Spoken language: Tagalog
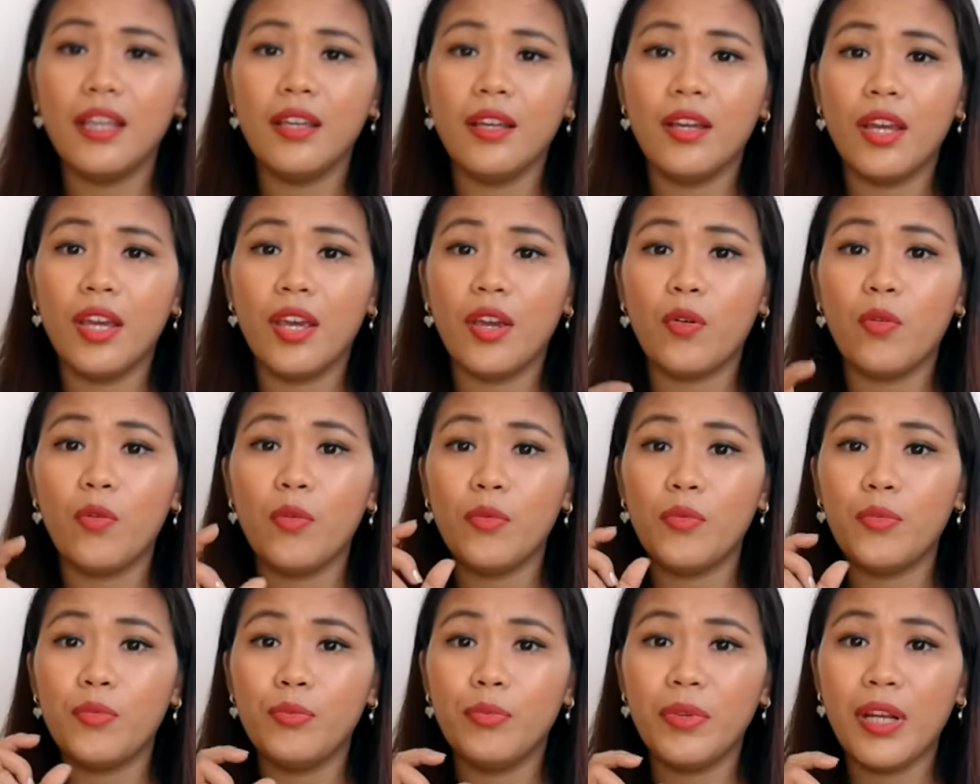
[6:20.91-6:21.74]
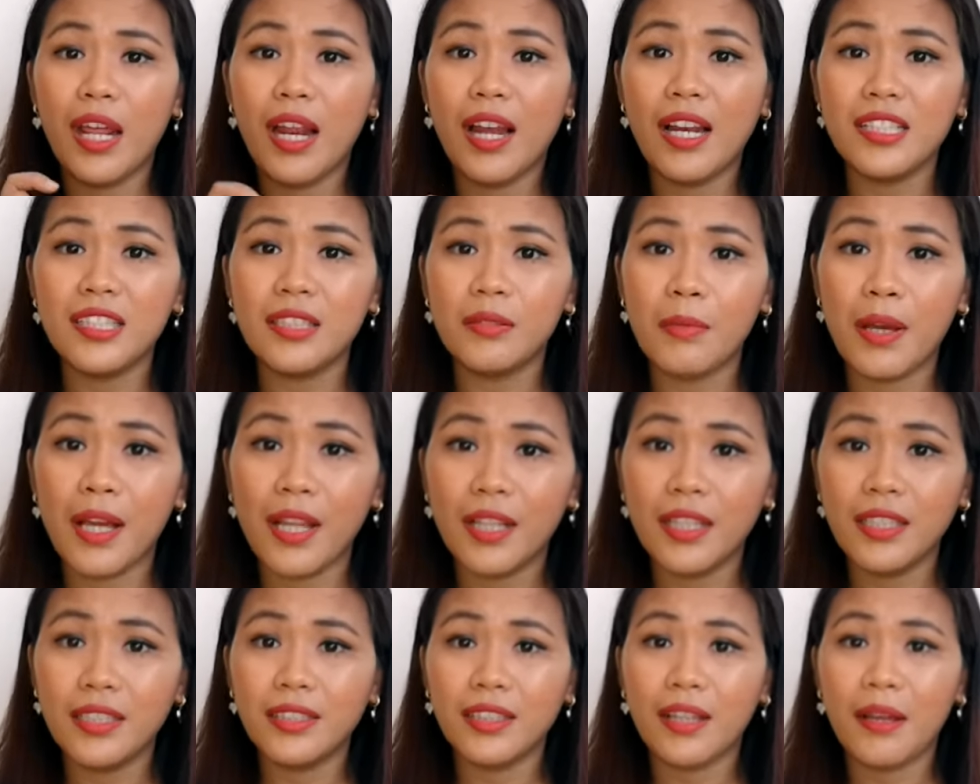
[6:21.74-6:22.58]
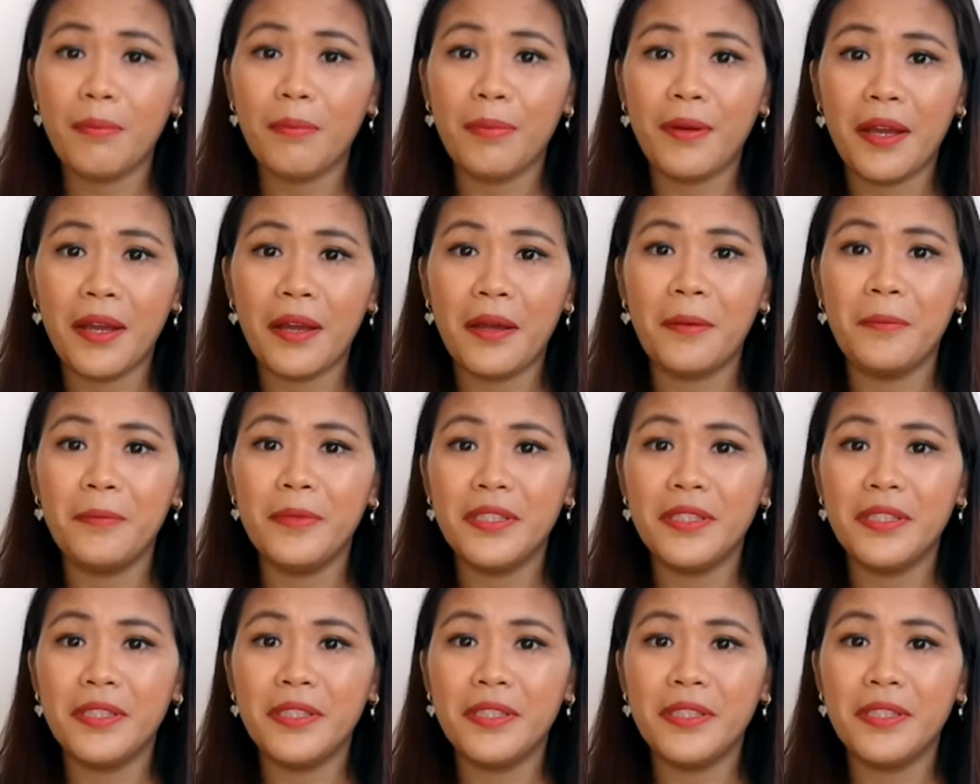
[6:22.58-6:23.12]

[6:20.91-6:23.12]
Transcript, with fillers: Eh, kung minalas-malas ka pa,